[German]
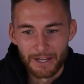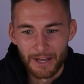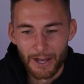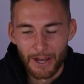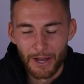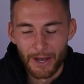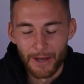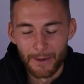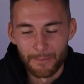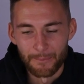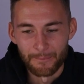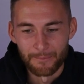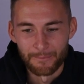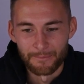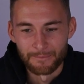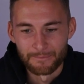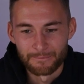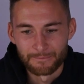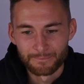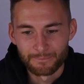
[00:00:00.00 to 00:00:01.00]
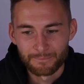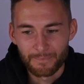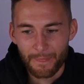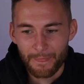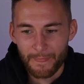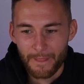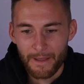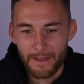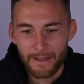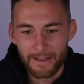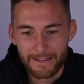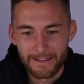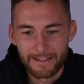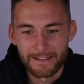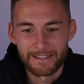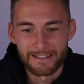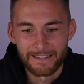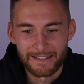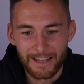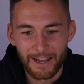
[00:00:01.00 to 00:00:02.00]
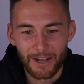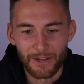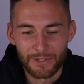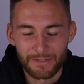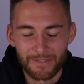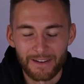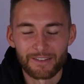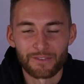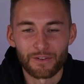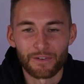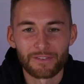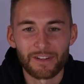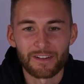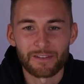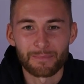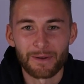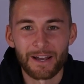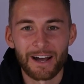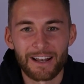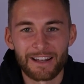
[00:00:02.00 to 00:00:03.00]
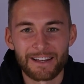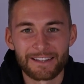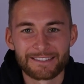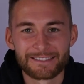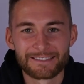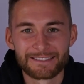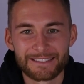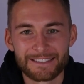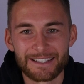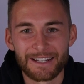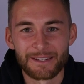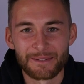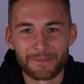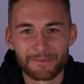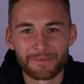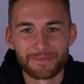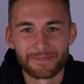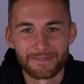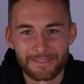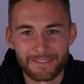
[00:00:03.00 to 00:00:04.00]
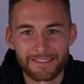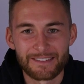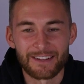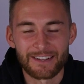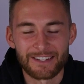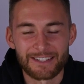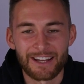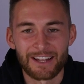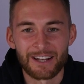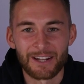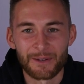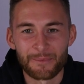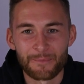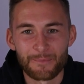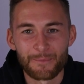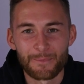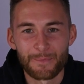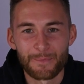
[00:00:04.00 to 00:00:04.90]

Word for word: Ähm, ja, ich war jetzt öfters bei Alan, dann sage ich Alan.